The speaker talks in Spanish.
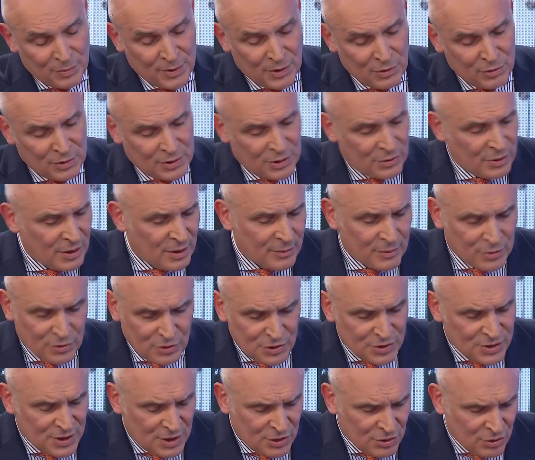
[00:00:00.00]
tu pregunta, no es que me
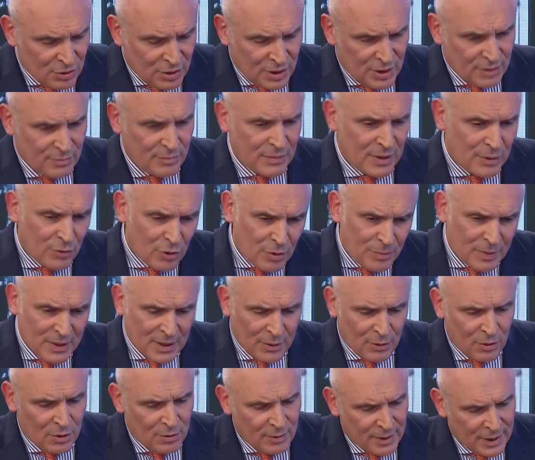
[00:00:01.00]
estoy yendo, eh, me voy
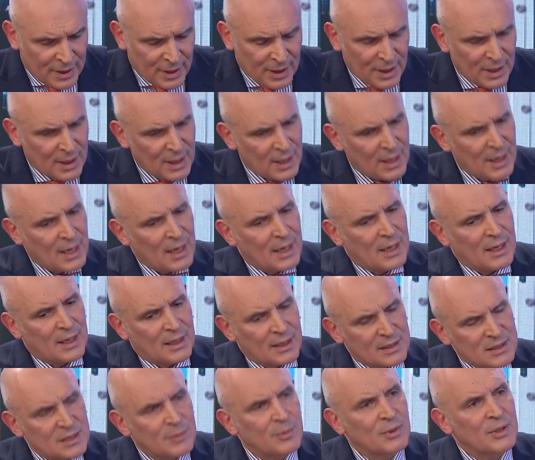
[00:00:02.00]
para volver.
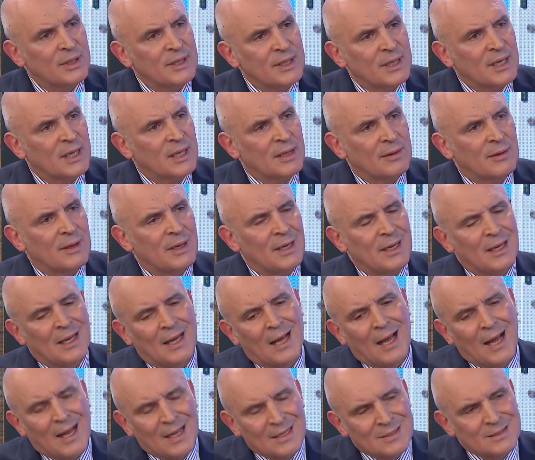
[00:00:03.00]
La clase política
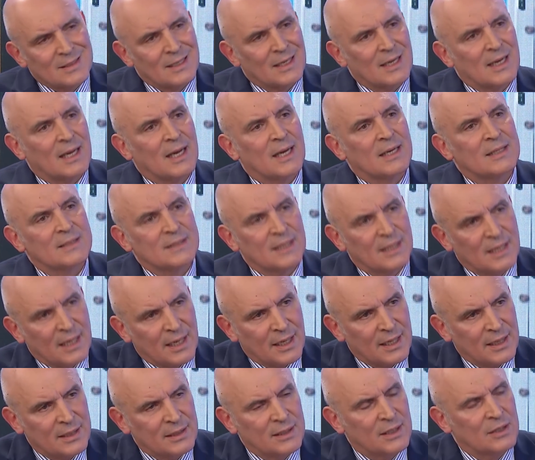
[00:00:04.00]
debería acercarse a
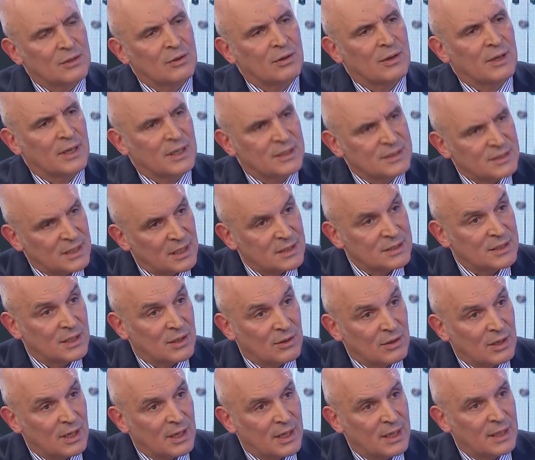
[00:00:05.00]
la gente,
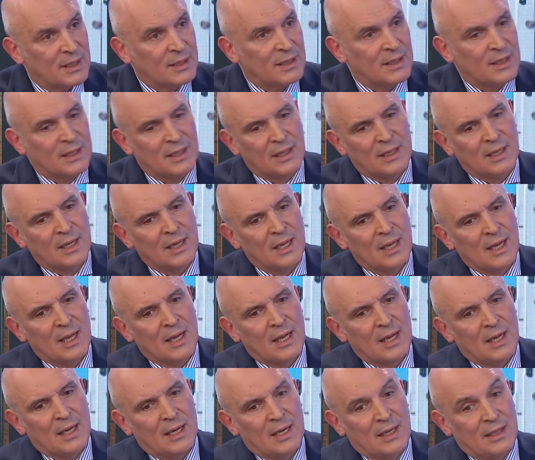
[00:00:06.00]
congraciarse con la gente
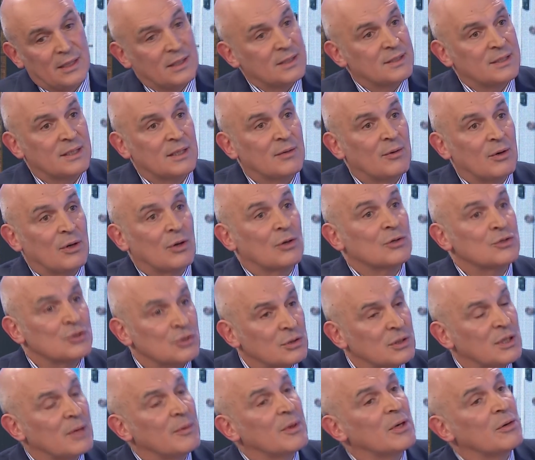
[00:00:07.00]
y decir, bueno,
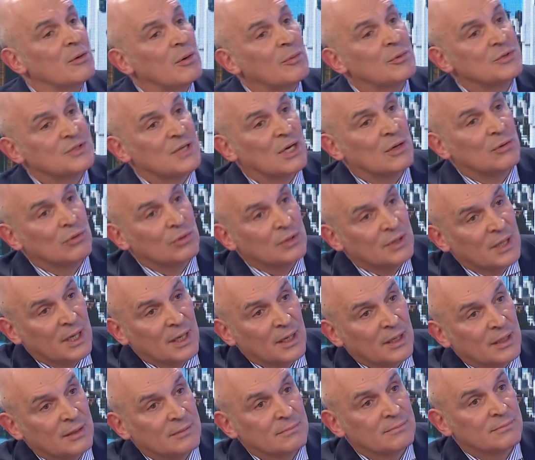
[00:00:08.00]
nosotros también nos vamos a
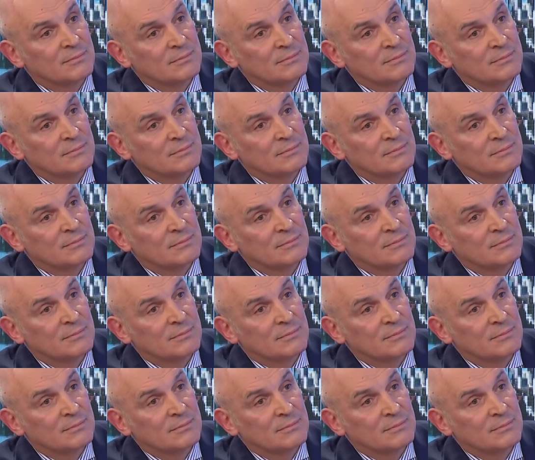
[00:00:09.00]
ajustar.